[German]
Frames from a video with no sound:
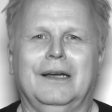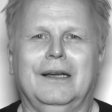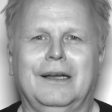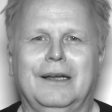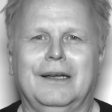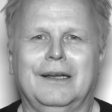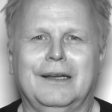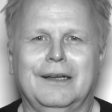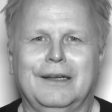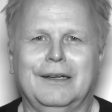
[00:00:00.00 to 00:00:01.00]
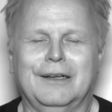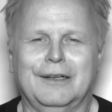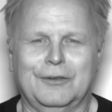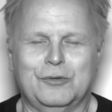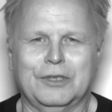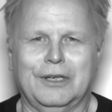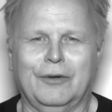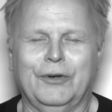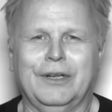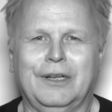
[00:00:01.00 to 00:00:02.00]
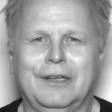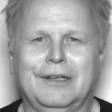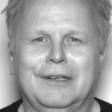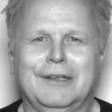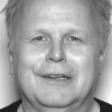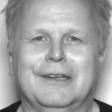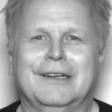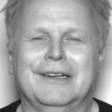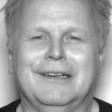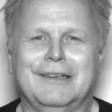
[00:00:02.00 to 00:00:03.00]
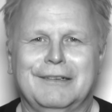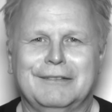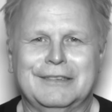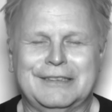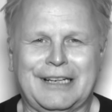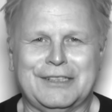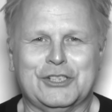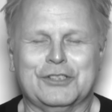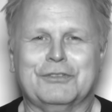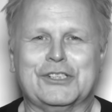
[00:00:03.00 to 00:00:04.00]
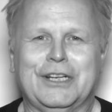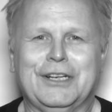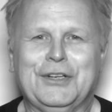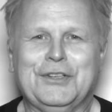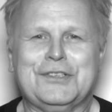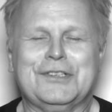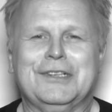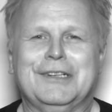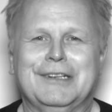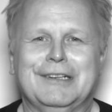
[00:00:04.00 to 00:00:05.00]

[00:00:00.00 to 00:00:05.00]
Äh, äh, gute Laune, äh, taktisches Verständnis,